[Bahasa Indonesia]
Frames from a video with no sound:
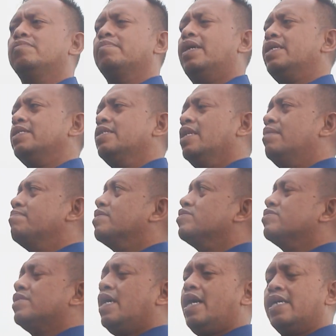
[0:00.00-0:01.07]
Mari dalam
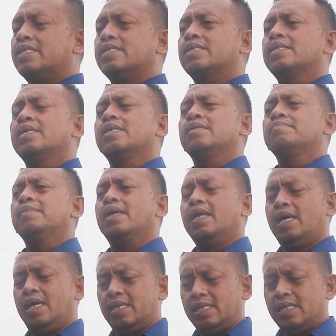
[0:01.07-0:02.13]
kesusahan,
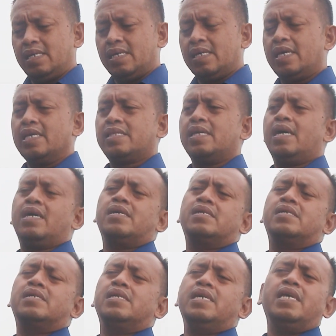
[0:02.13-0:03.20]
biarlah kita
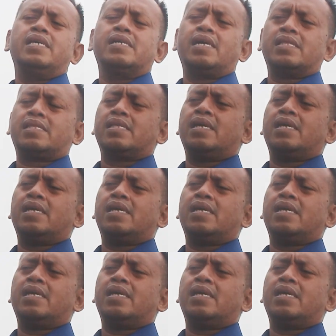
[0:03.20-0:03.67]
ingat